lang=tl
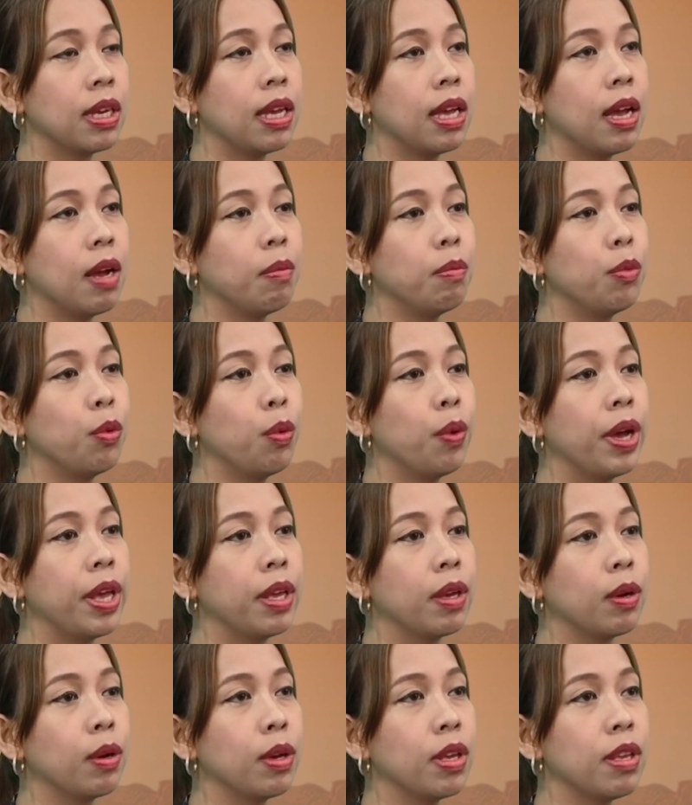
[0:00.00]
Kaya ang
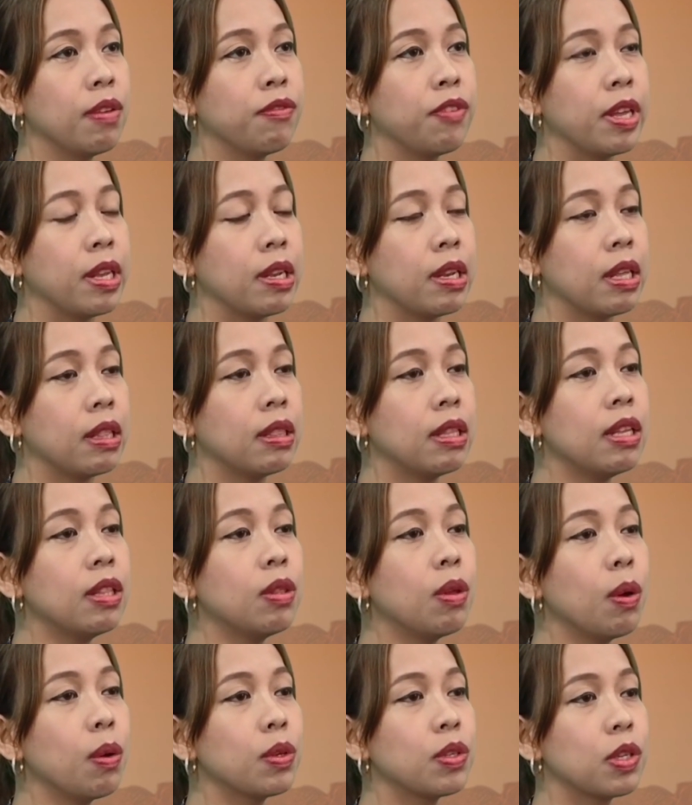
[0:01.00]
buhay ko, even
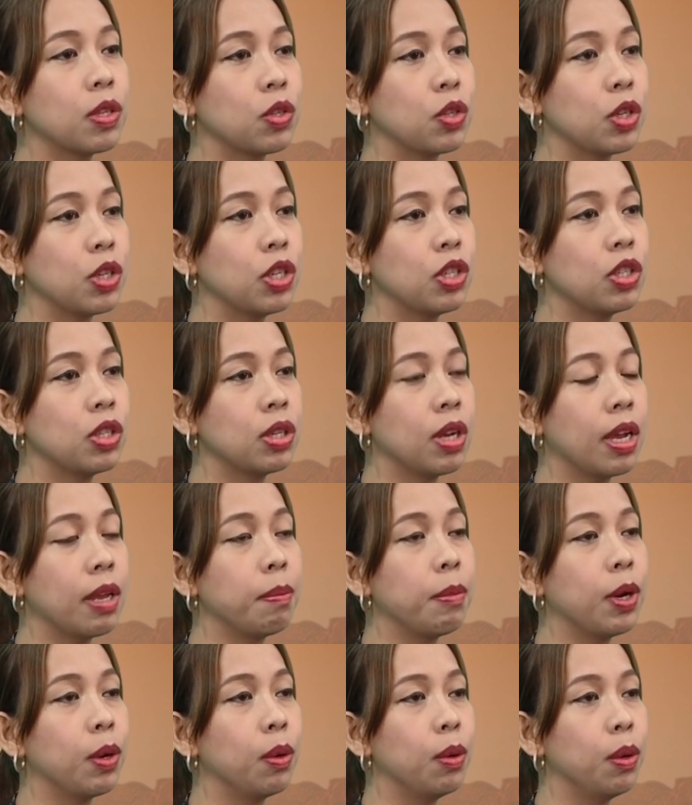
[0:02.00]
nandito ako sa church,
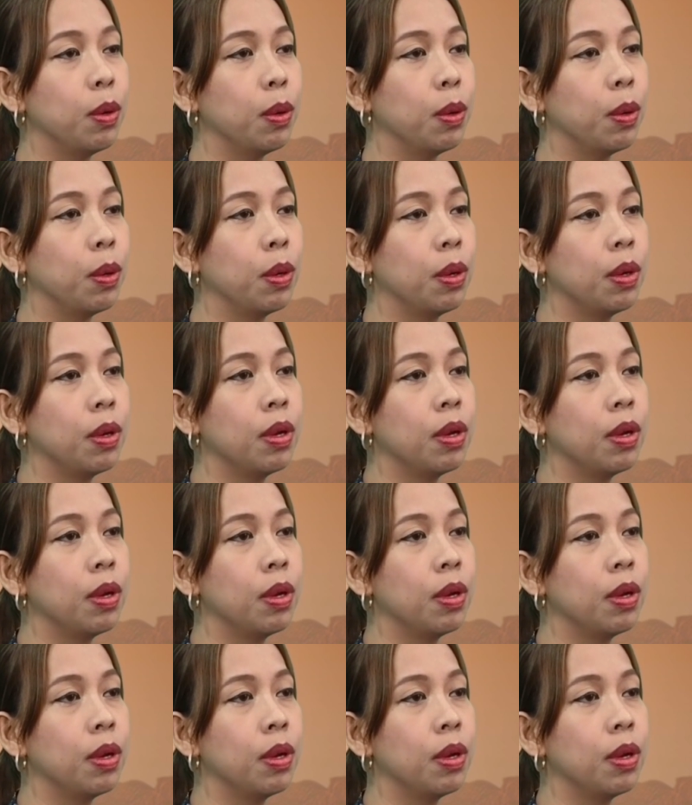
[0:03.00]
ay magulo.